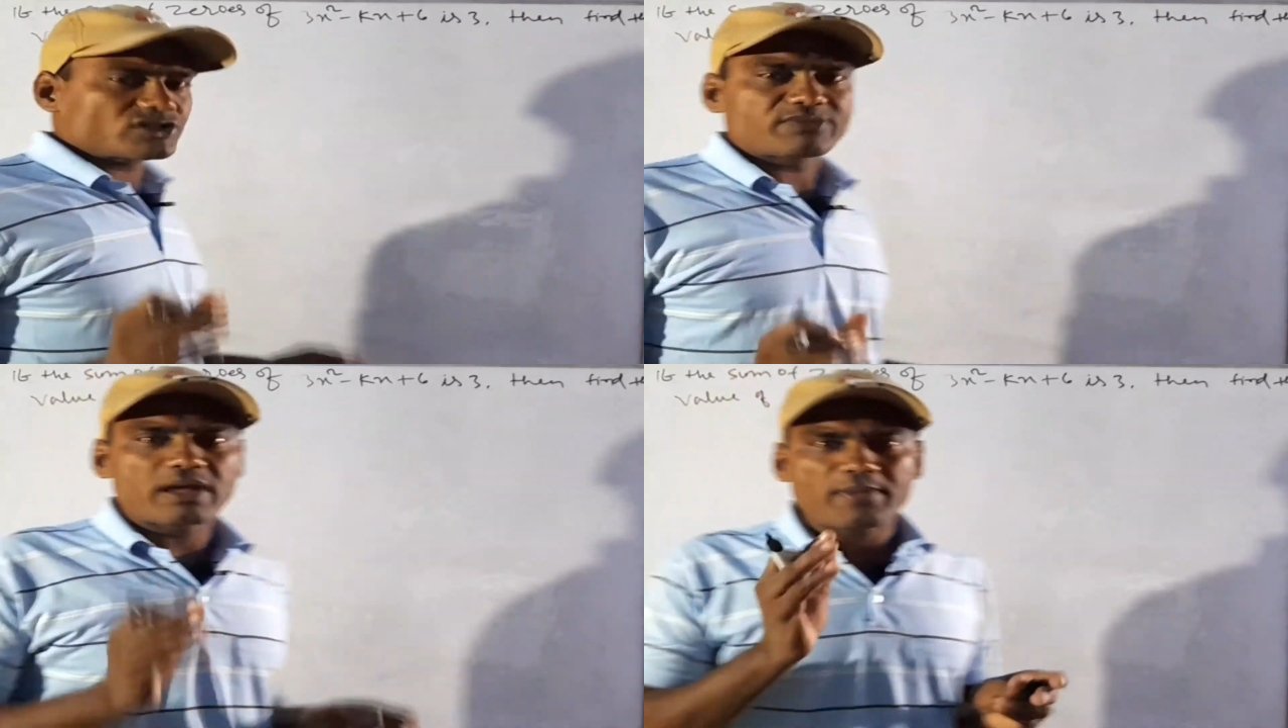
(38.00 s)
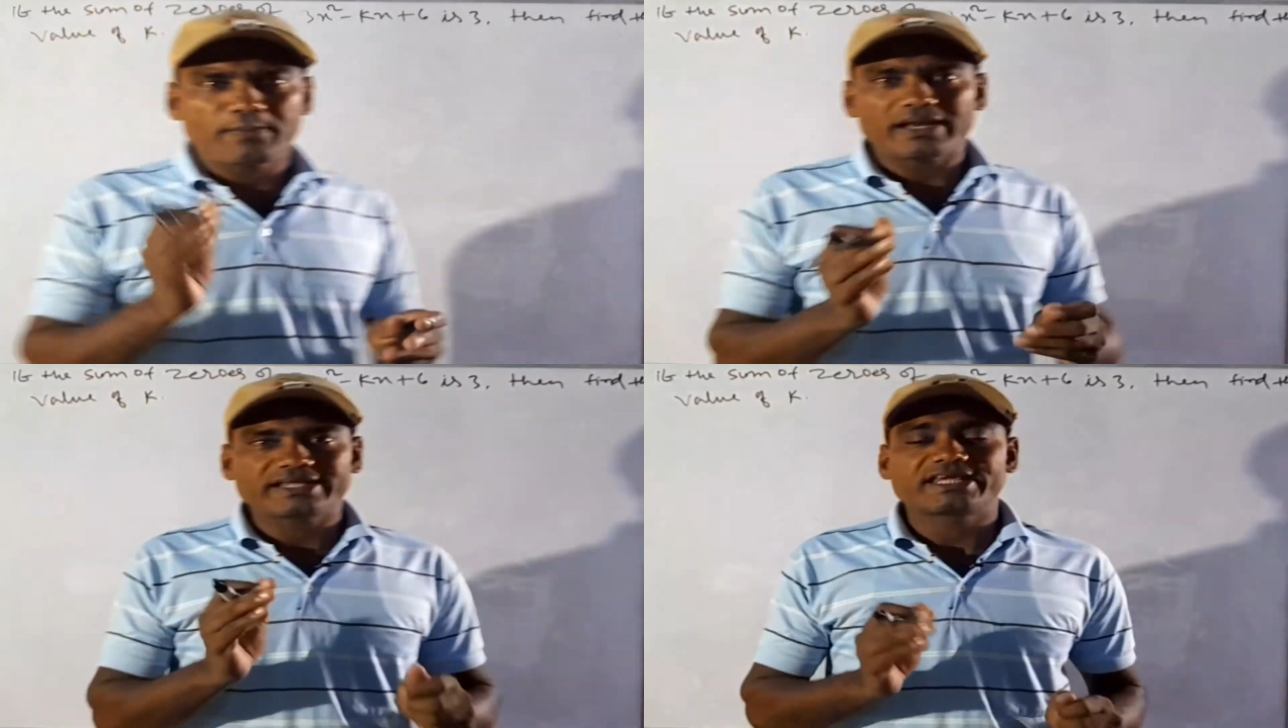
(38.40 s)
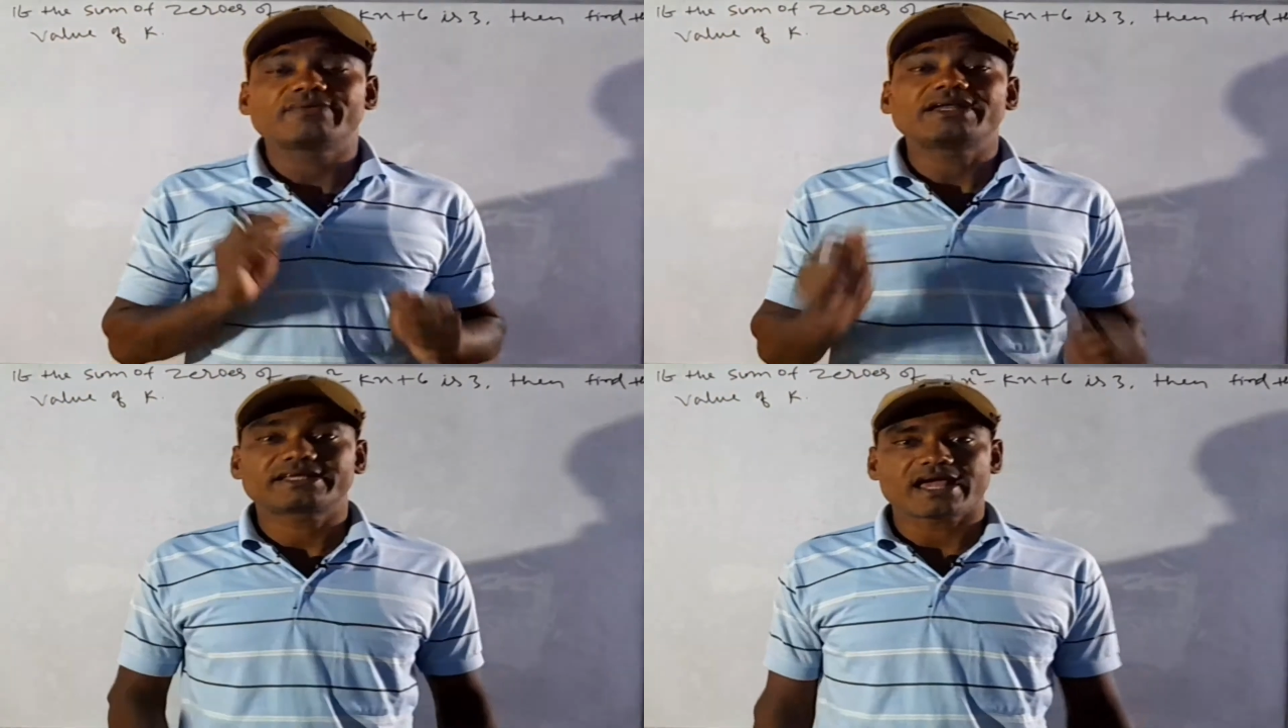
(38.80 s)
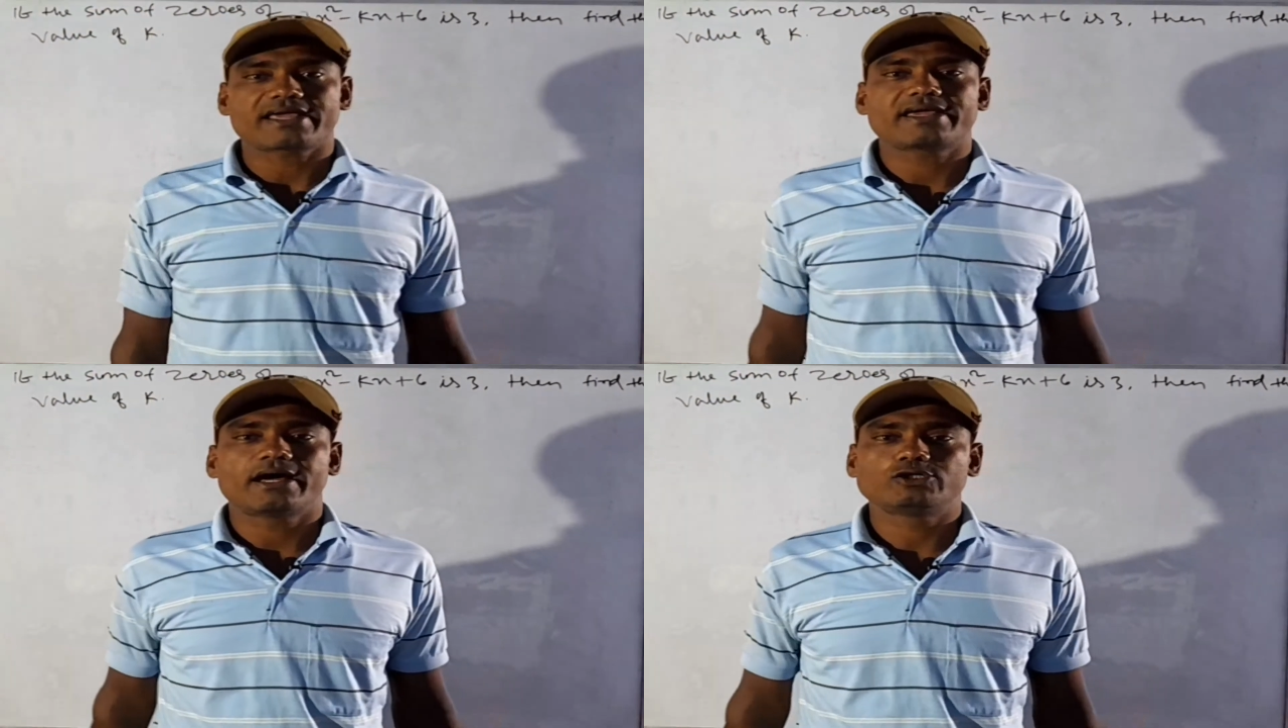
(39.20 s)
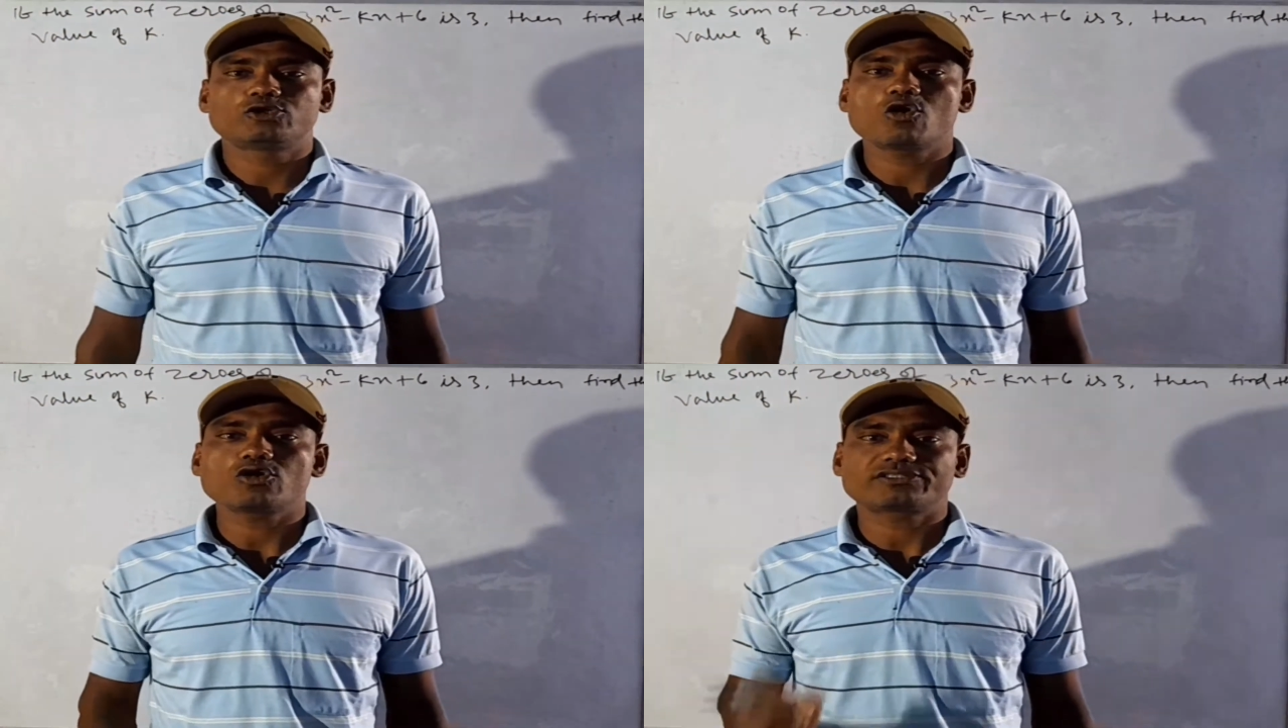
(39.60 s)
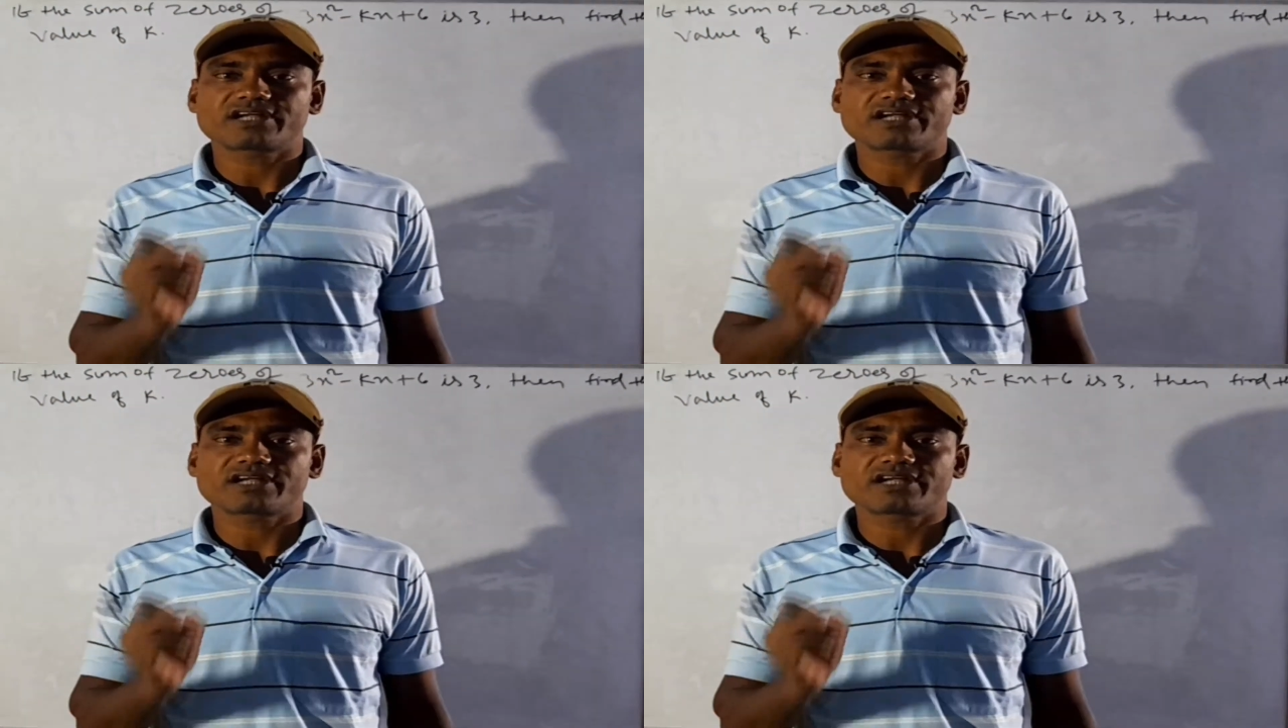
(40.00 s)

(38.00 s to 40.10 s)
क्वेश्चन में हमें पहले गिवन क्या क्या है जो